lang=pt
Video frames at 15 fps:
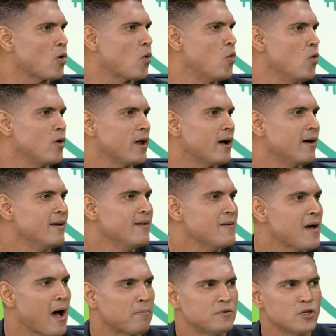cura.
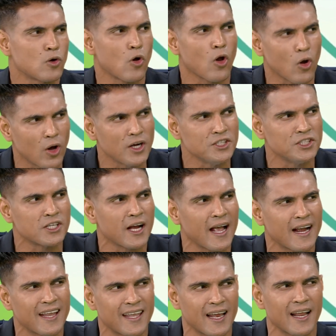A psicológica é
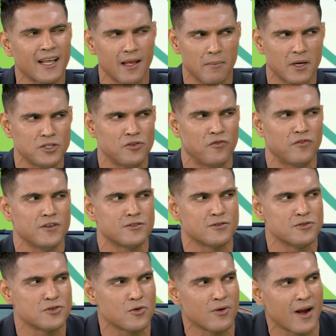aquela que é mais
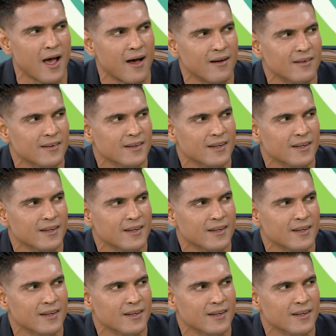difícil de curar,